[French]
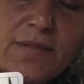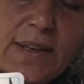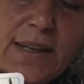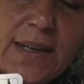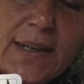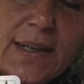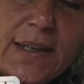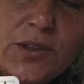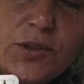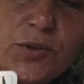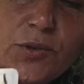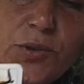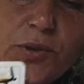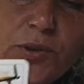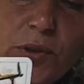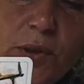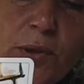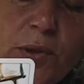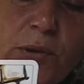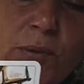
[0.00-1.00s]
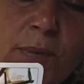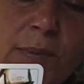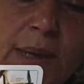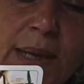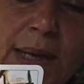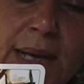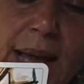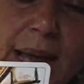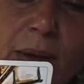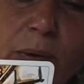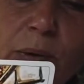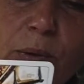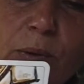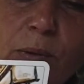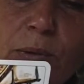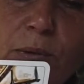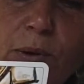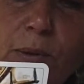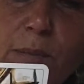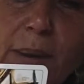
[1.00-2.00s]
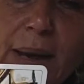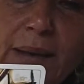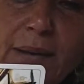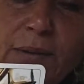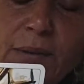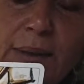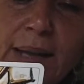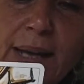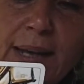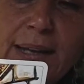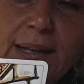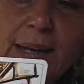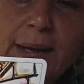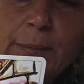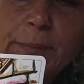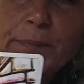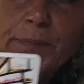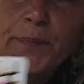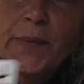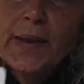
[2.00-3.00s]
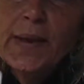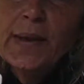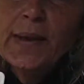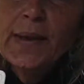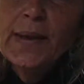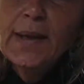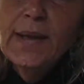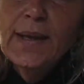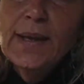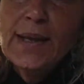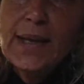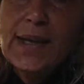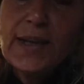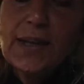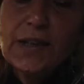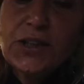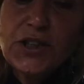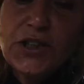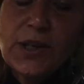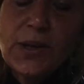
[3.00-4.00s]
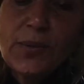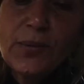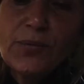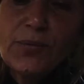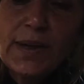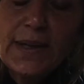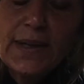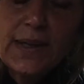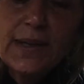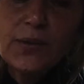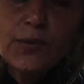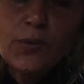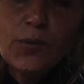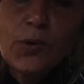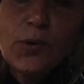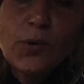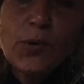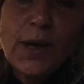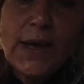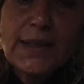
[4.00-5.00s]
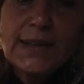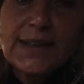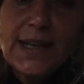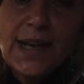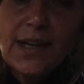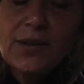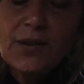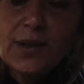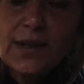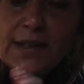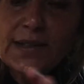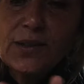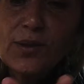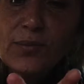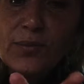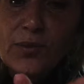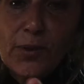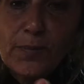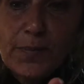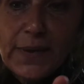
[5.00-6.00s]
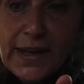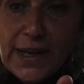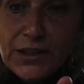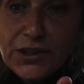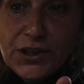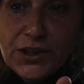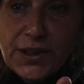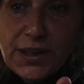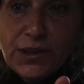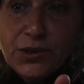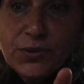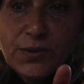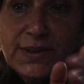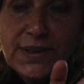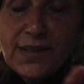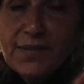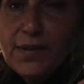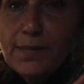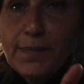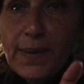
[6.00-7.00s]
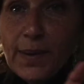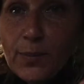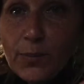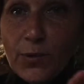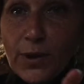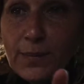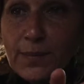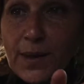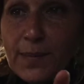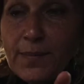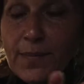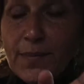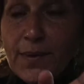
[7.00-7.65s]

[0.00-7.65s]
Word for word: écrit juste l'humil la rencontre, le partenariat. Et j'ai envoyé donc au hasard dans les enveloppes cachetées, je ne savais pas moi-même